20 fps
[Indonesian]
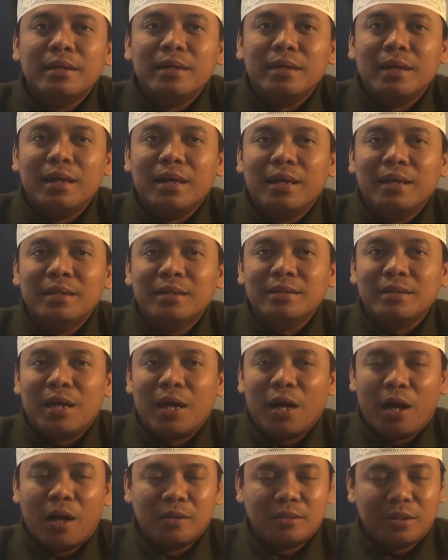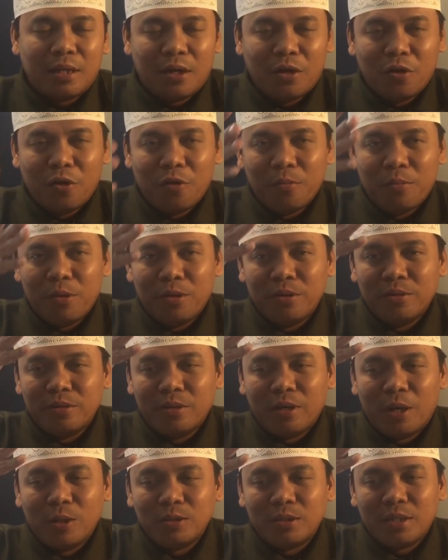ya saya nggak usah
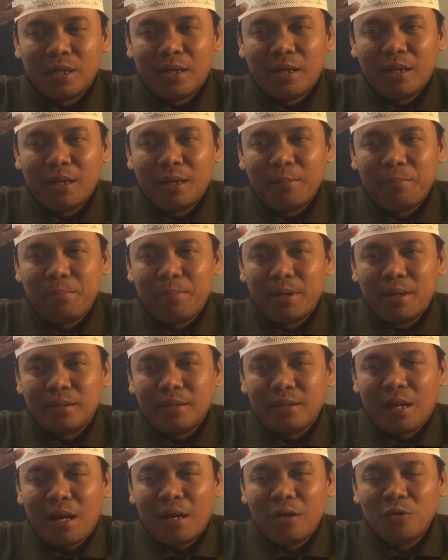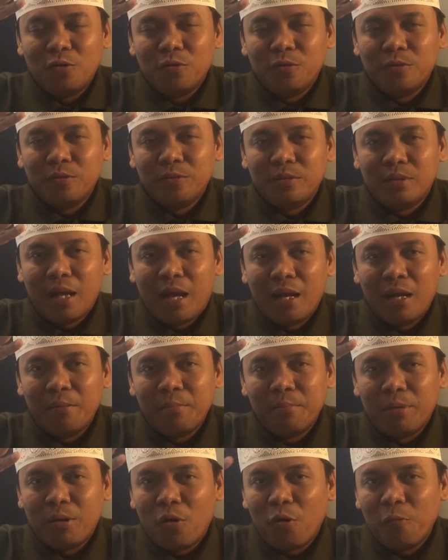ngomong nggak usah terlalu
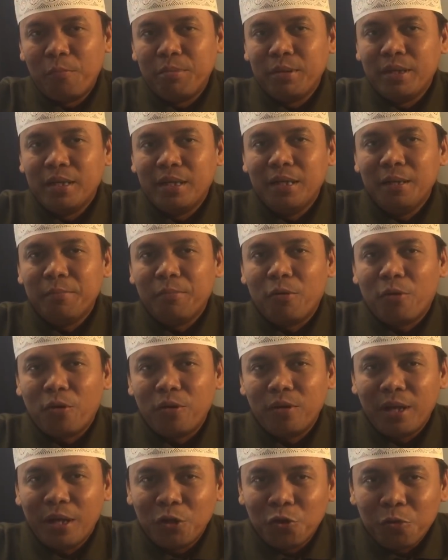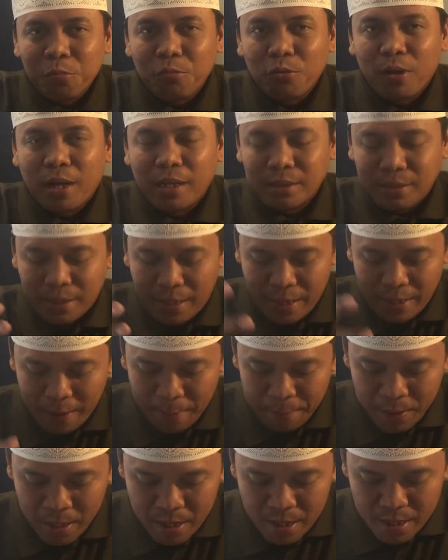dalam beropini pokoknya itu bukan
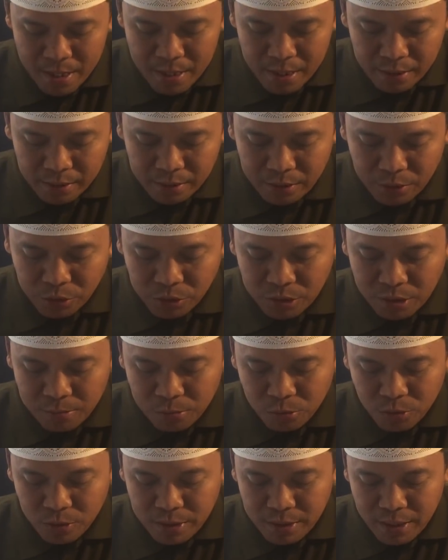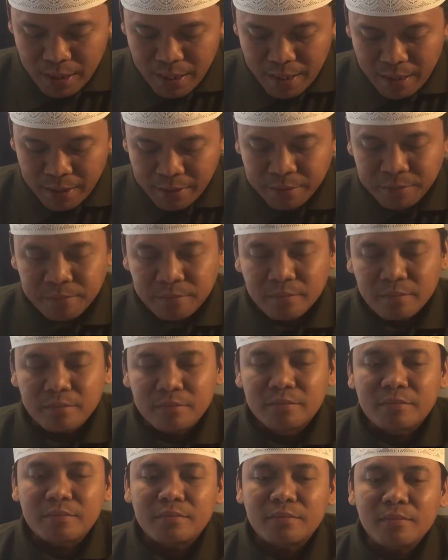saya terus kemudian
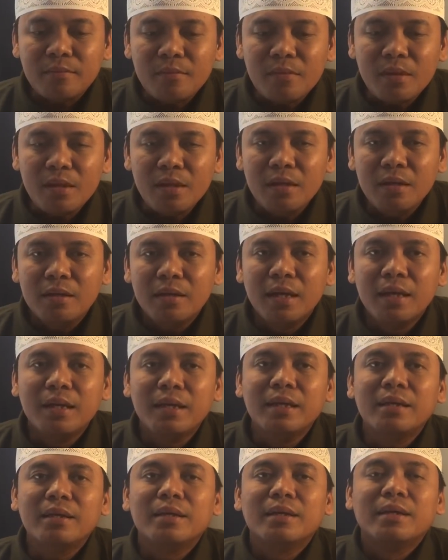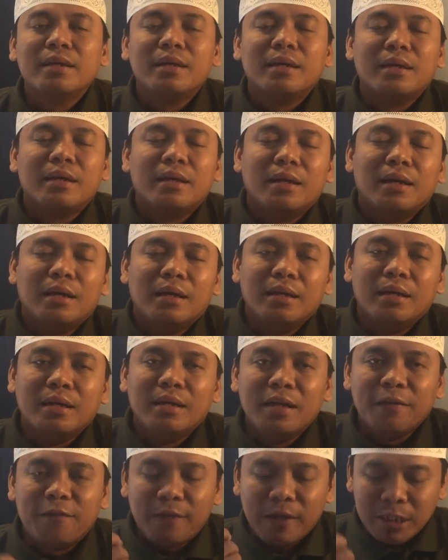nah ini
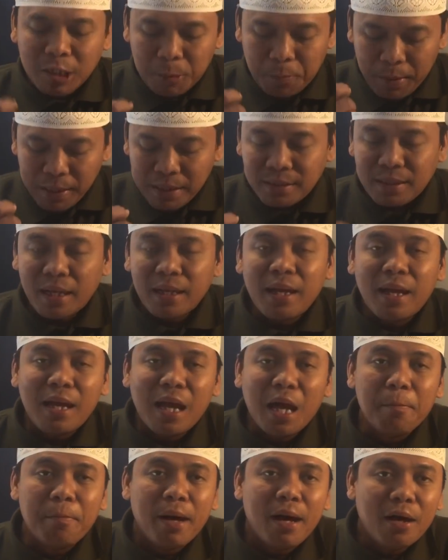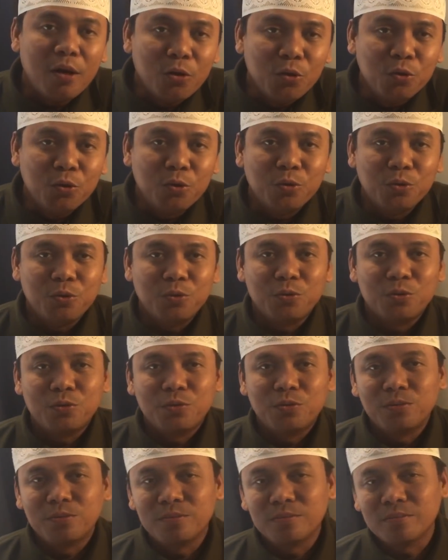ini fanspage saya yang baru
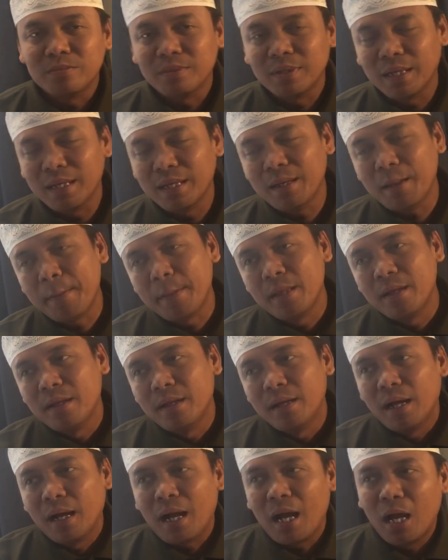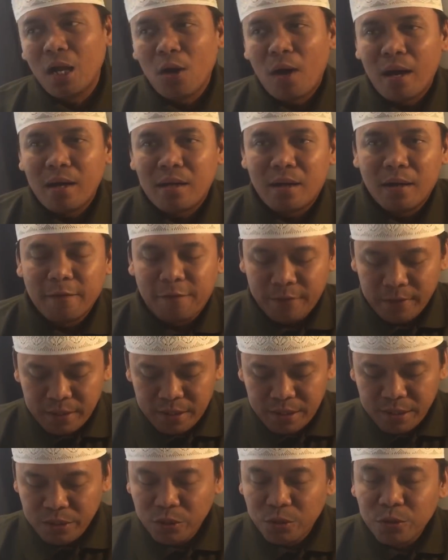oke kalau ada
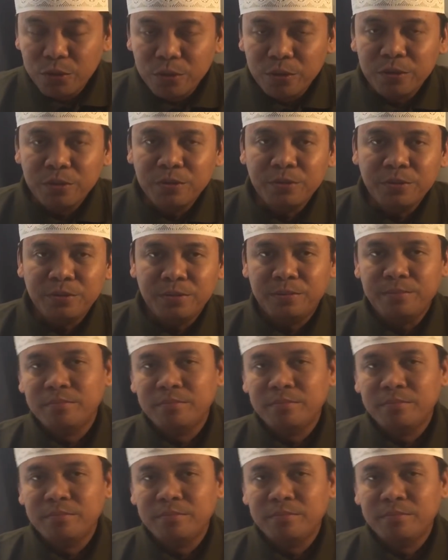video